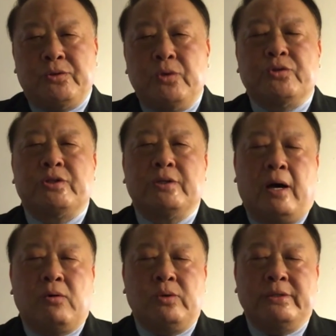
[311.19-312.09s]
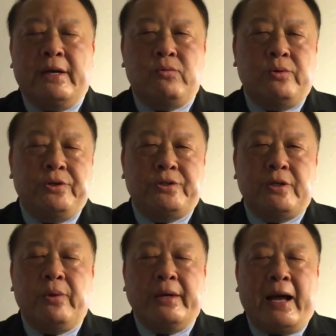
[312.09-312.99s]
就是啊国在国际
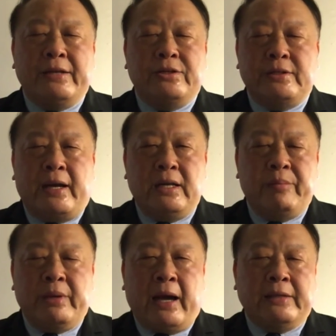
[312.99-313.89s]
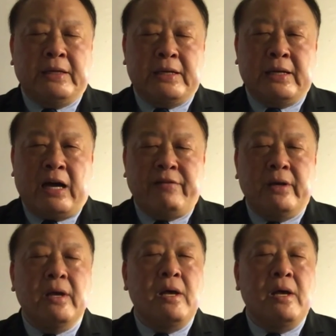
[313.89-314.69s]
社会压力之下，利比亚这个格达费